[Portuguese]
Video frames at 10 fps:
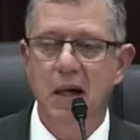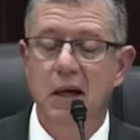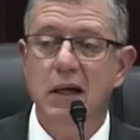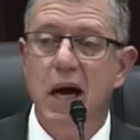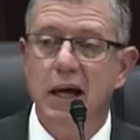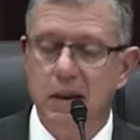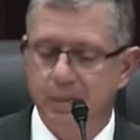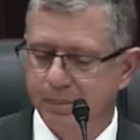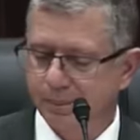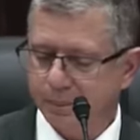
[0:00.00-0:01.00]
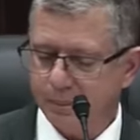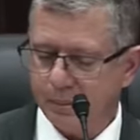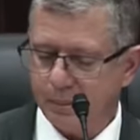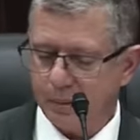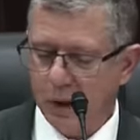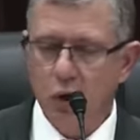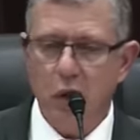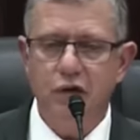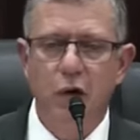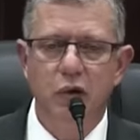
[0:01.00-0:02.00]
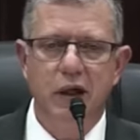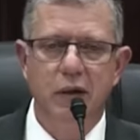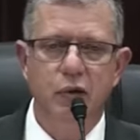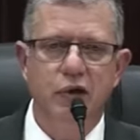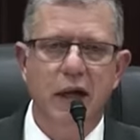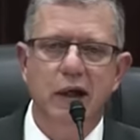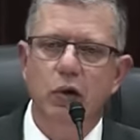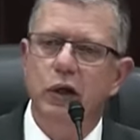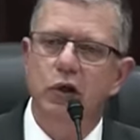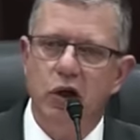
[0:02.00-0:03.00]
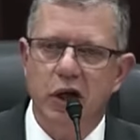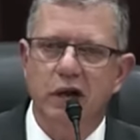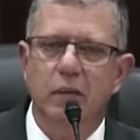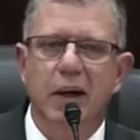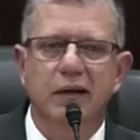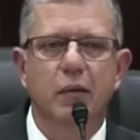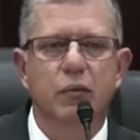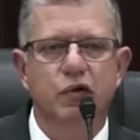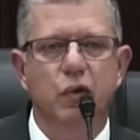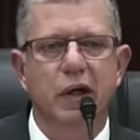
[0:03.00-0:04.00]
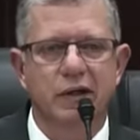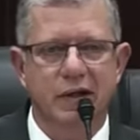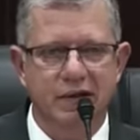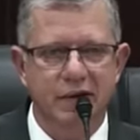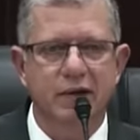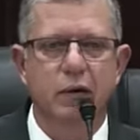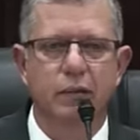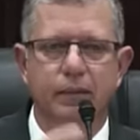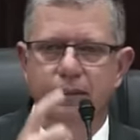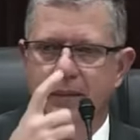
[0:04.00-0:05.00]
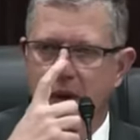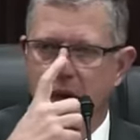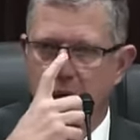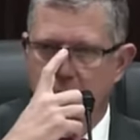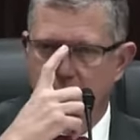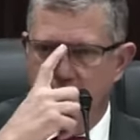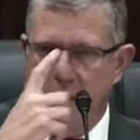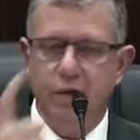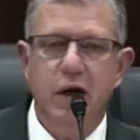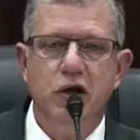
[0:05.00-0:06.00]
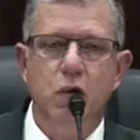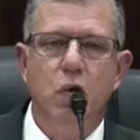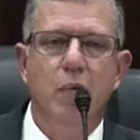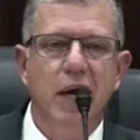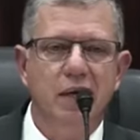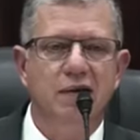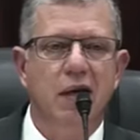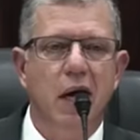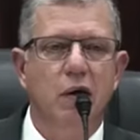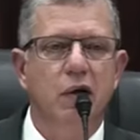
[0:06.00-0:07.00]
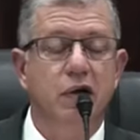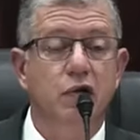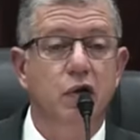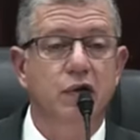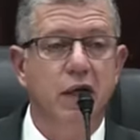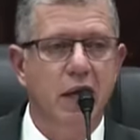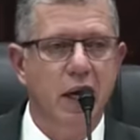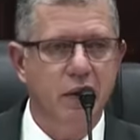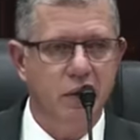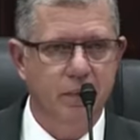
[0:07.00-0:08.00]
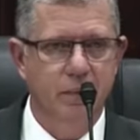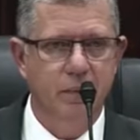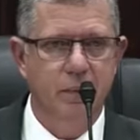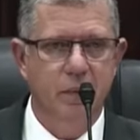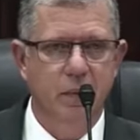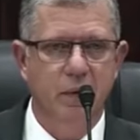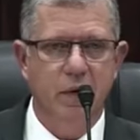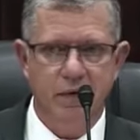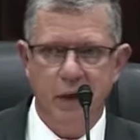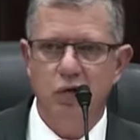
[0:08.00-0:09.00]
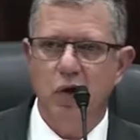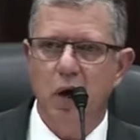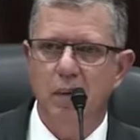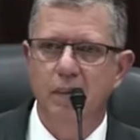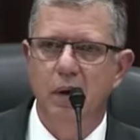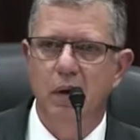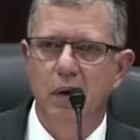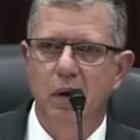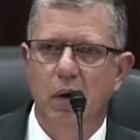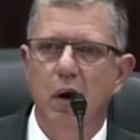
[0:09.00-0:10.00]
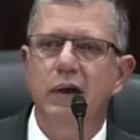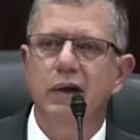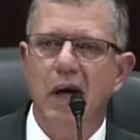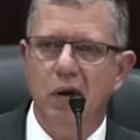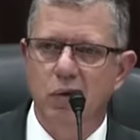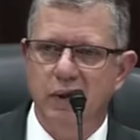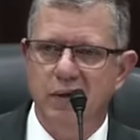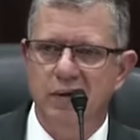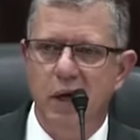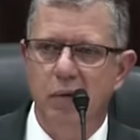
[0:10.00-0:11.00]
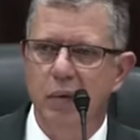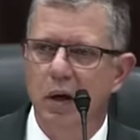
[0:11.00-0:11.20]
E aí, nós voltamos naquilo que nós já debatemos durante a sessão. Vejam como é que está a nossa sociedade. Está vendo só? Olha o que está acontecendo.